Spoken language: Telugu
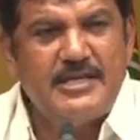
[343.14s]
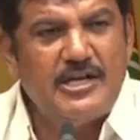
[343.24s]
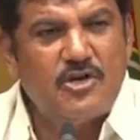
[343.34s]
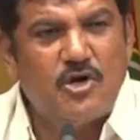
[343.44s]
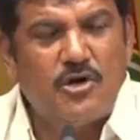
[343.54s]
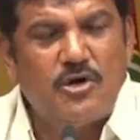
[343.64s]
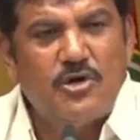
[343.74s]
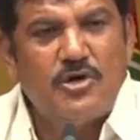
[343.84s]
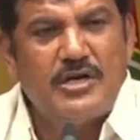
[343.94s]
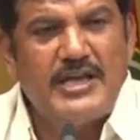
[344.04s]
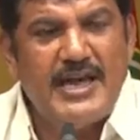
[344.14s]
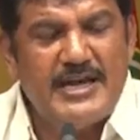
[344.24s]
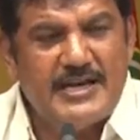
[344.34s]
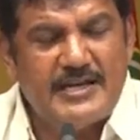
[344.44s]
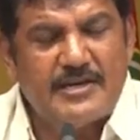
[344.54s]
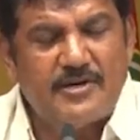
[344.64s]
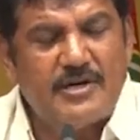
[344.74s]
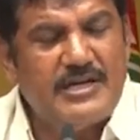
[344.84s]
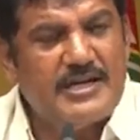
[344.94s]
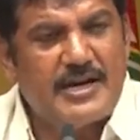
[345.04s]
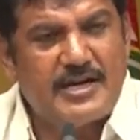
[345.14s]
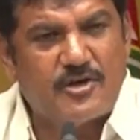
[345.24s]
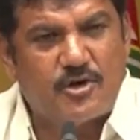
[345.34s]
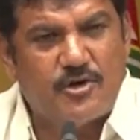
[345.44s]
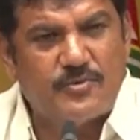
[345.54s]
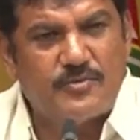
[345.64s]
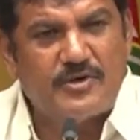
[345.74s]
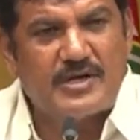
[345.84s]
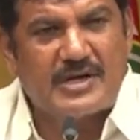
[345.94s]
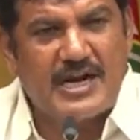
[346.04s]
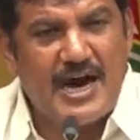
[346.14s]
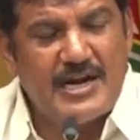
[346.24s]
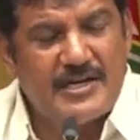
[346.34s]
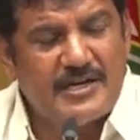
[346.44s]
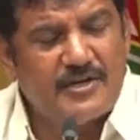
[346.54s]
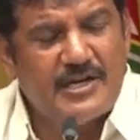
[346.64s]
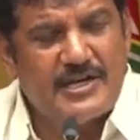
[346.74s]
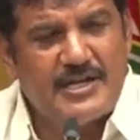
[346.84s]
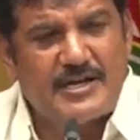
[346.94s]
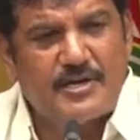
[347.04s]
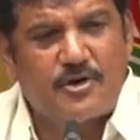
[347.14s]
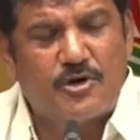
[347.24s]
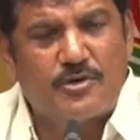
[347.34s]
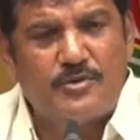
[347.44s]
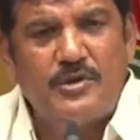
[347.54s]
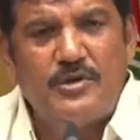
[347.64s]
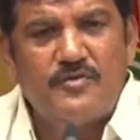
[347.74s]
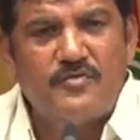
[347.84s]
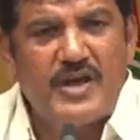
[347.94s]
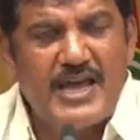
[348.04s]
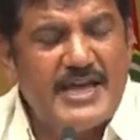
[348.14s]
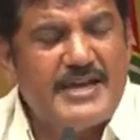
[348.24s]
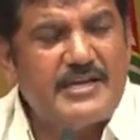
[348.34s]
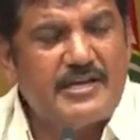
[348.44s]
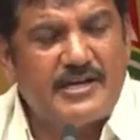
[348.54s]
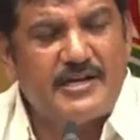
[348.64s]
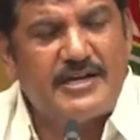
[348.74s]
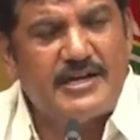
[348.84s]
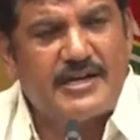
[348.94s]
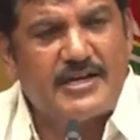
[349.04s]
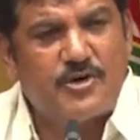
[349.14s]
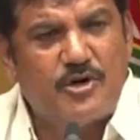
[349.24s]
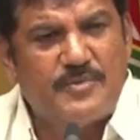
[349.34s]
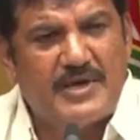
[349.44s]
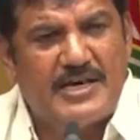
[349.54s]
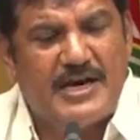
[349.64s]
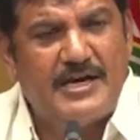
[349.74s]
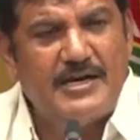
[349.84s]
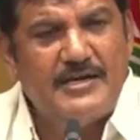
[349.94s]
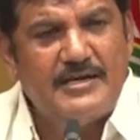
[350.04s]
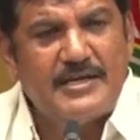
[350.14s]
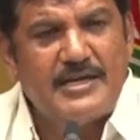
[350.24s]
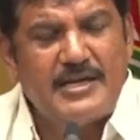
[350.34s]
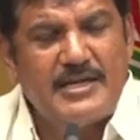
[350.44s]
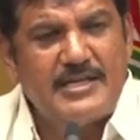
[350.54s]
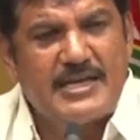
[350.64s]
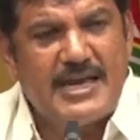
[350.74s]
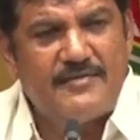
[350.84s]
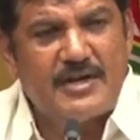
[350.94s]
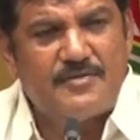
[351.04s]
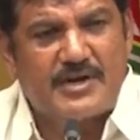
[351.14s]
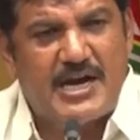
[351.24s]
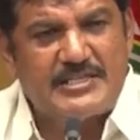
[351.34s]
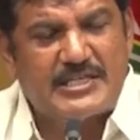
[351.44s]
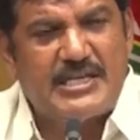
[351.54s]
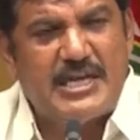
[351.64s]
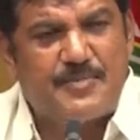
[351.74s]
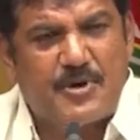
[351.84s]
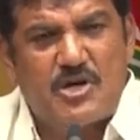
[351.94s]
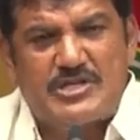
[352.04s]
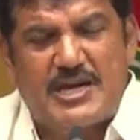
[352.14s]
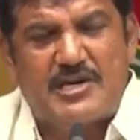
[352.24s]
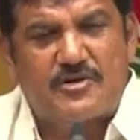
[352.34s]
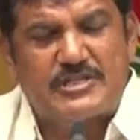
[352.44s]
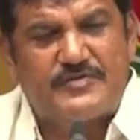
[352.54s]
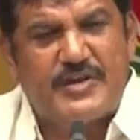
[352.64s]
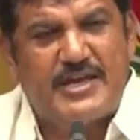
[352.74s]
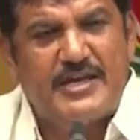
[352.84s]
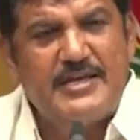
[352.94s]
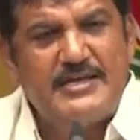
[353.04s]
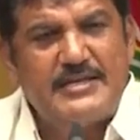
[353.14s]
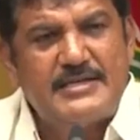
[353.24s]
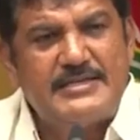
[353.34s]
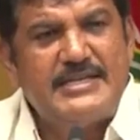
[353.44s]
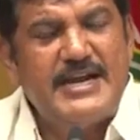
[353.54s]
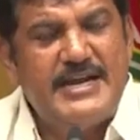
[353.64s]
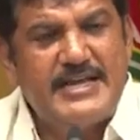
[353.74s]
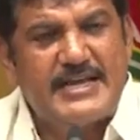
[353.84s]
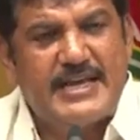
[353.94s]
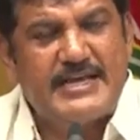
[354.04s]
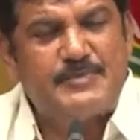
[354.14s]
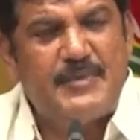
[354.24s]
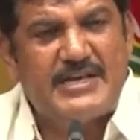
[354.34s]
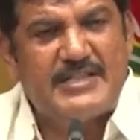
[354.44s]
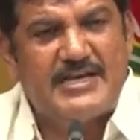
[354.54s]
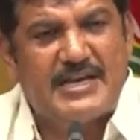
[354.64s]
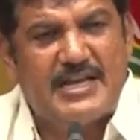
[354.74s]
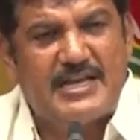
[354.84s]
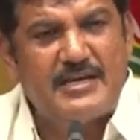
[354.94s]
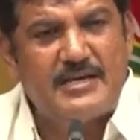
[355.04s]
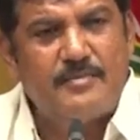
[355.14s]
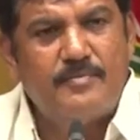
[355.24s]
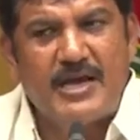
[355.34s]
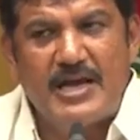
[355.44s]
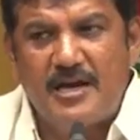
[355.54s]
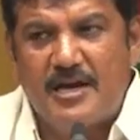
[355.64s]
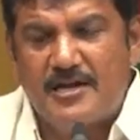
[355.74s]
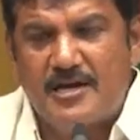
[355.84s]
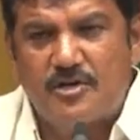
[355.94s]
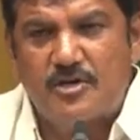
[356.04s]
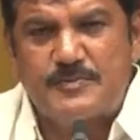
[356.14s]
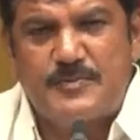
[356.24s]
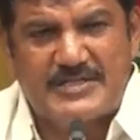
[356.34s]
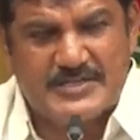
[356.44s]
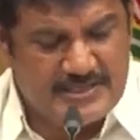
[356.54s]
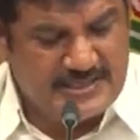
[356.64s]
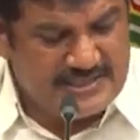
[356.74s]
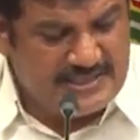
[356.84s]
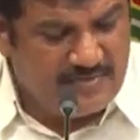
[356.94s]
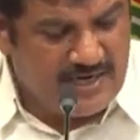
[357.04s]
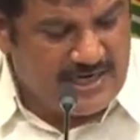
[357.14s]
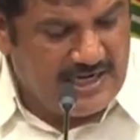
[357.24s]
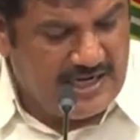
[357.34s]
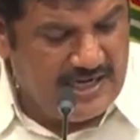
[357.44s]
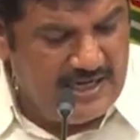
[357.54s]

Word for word: దీనిలో లేని రింగ్ ఇన్నర్ రింగ్ రోడ్డు రాని రింగ్ ఇన్నర్ రింగ్ రోడ్డు వేయని రింగ్ ఇన్నర్ రింగ్ రోడ్డు మీద ఇది ఇది కేవలం రాజకీయ ప్రయోజనాల కోసమే సిఐడి కేసు పెట్టిందని బెయిల్ ఆర్డర్లో స్పష్టం చేసిన మాట